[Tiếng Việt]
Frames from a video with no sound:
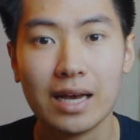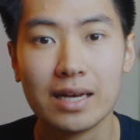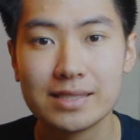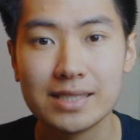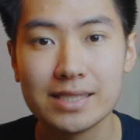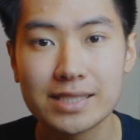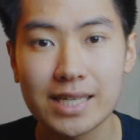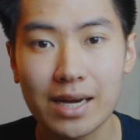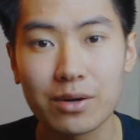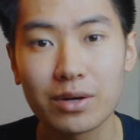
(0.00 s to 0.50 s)

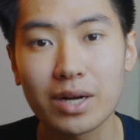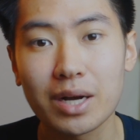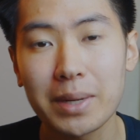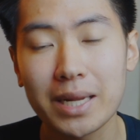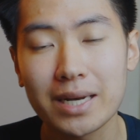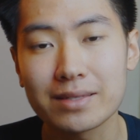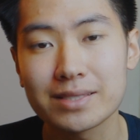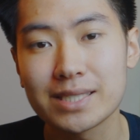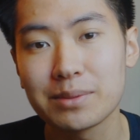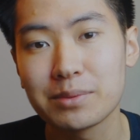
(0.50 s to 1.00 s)
Xin chào, các
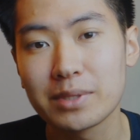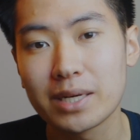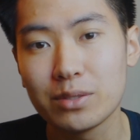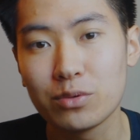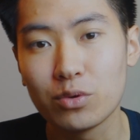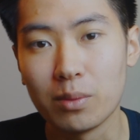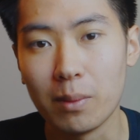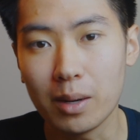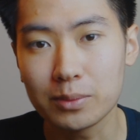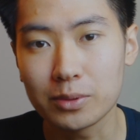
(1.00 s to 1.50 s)
bạn đang xem
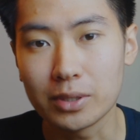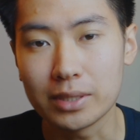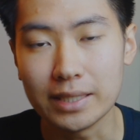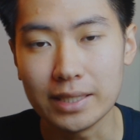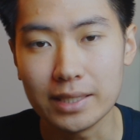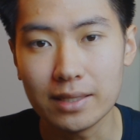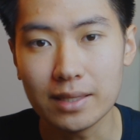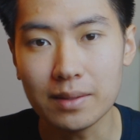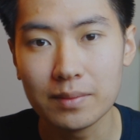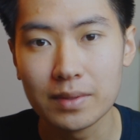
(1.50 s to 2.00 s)
kênh của Bob Tuấn
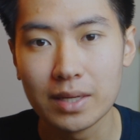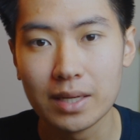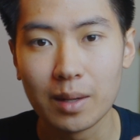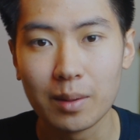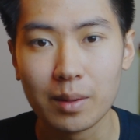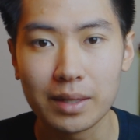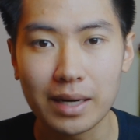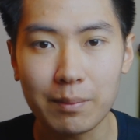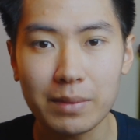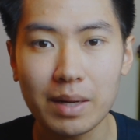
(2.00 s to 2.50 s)
Nghĩa.
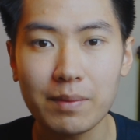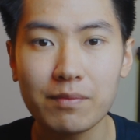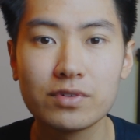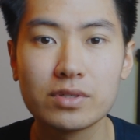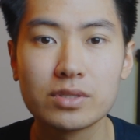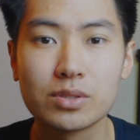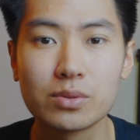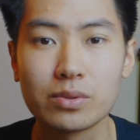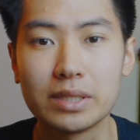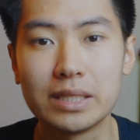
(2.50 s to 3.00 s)
5 năm
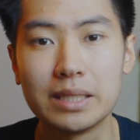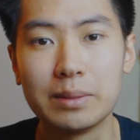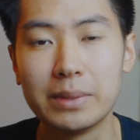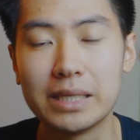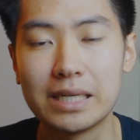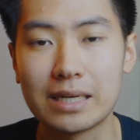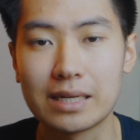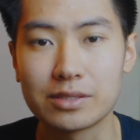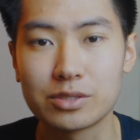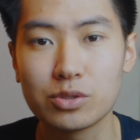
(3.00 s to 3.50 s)
vừa rồi thì
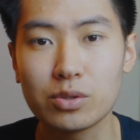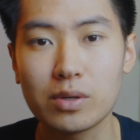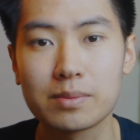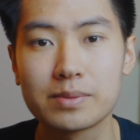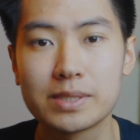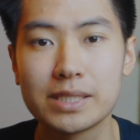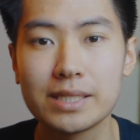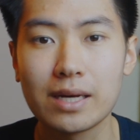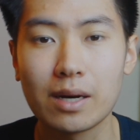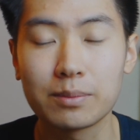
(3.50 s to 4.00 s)
mình là du
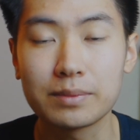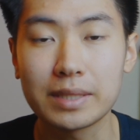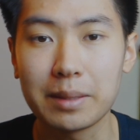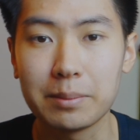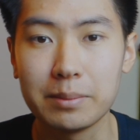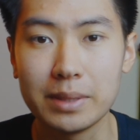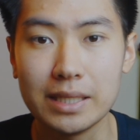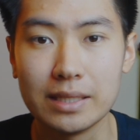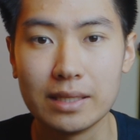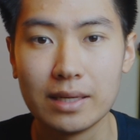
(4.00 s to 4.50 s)
học sinh học tại
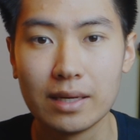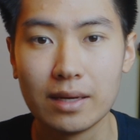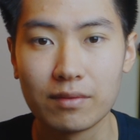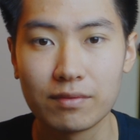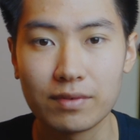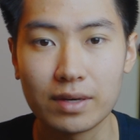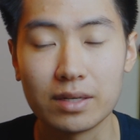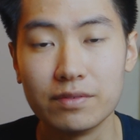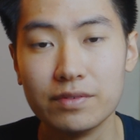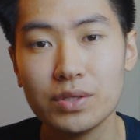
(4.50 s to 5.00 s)
Bỉ,
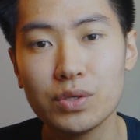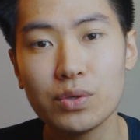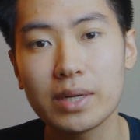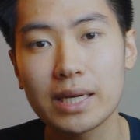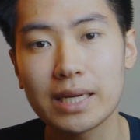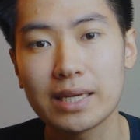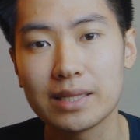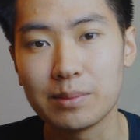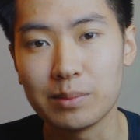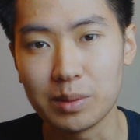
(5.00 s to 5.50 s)
và ở video
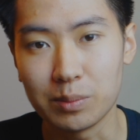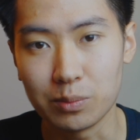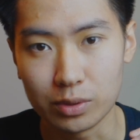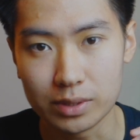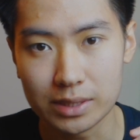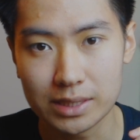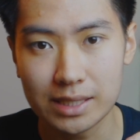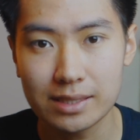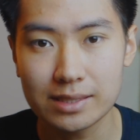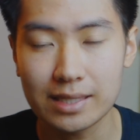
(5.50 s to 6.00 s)
này thì mình
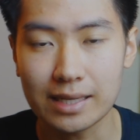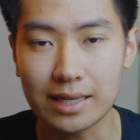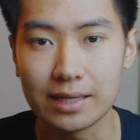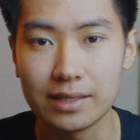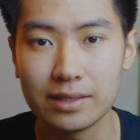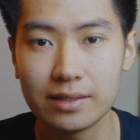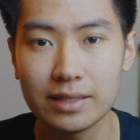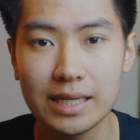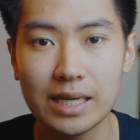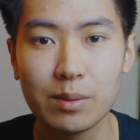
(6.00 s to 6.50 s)
muốn chia sẻ
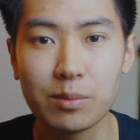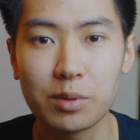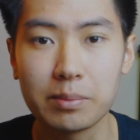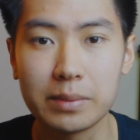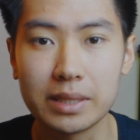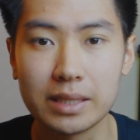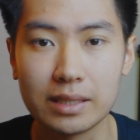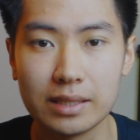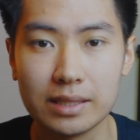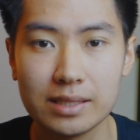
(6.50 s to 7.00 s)
những điều mà
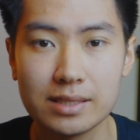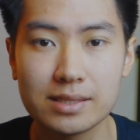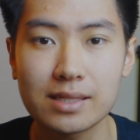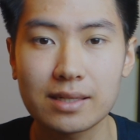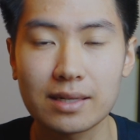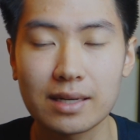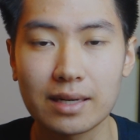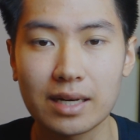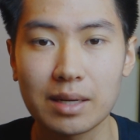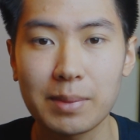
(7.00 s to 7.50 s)
mình nghĩ
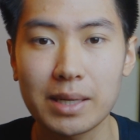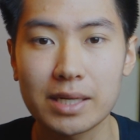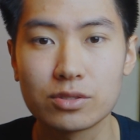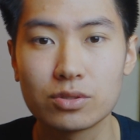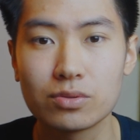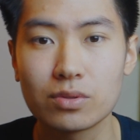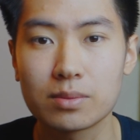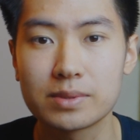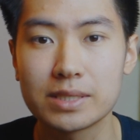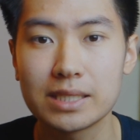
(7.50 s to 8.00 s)
rằng là các bạn
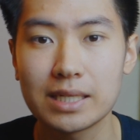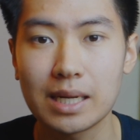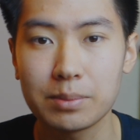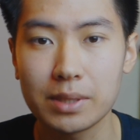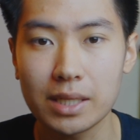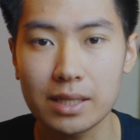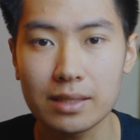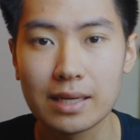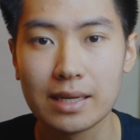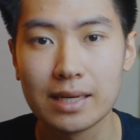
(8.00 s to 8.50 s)
du học sinh
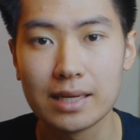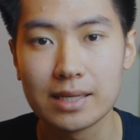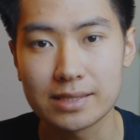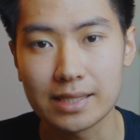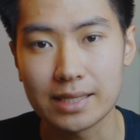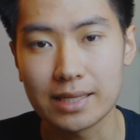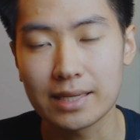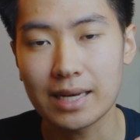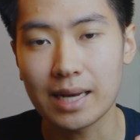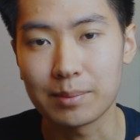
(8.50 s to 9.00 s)
năm nhất
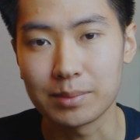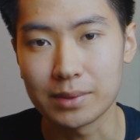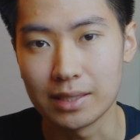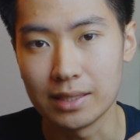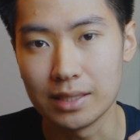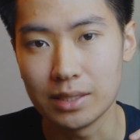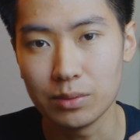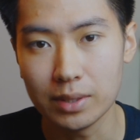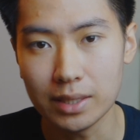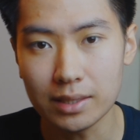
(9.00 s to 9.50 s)
sẽ cảm
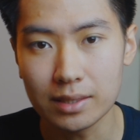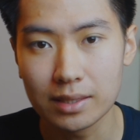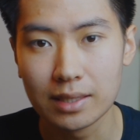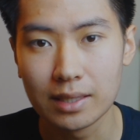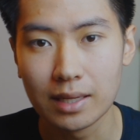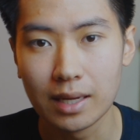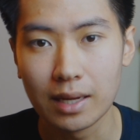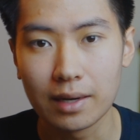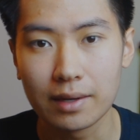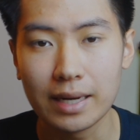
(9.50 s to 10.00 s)
thấy hữu ích.
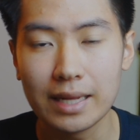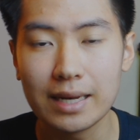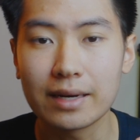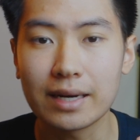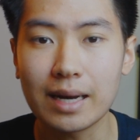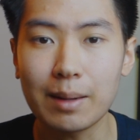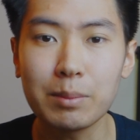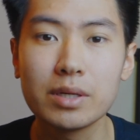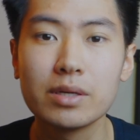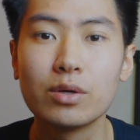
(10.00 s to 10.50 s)
Đây là
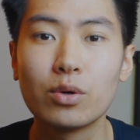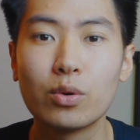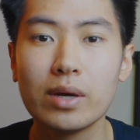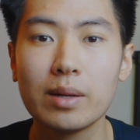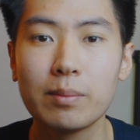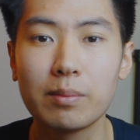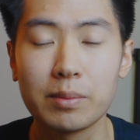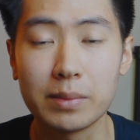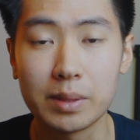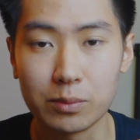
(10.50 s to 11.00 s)
5 lời
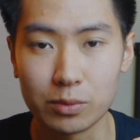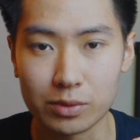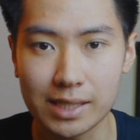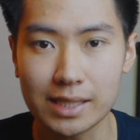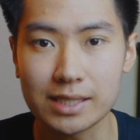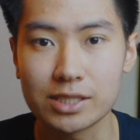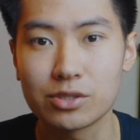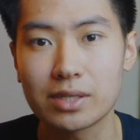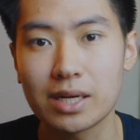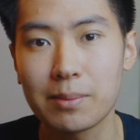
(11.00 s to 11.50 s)
khuyên mà mình muốn
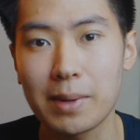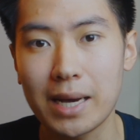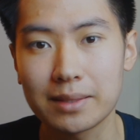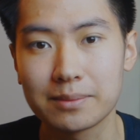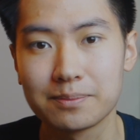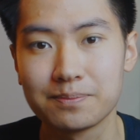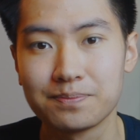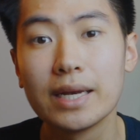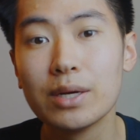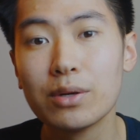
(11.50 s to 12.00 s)
dành cho các
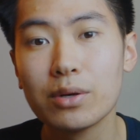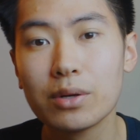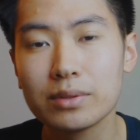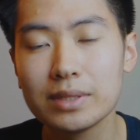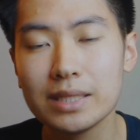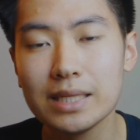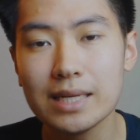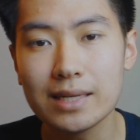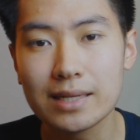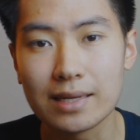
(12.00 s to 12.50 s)
bạn. Điều đầu
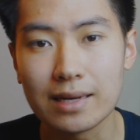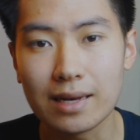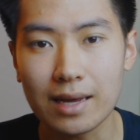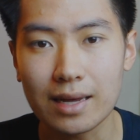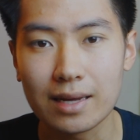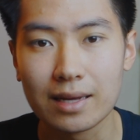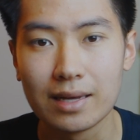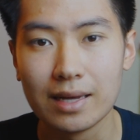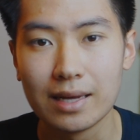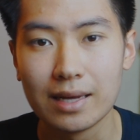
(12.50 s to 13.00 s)
tiên đấy là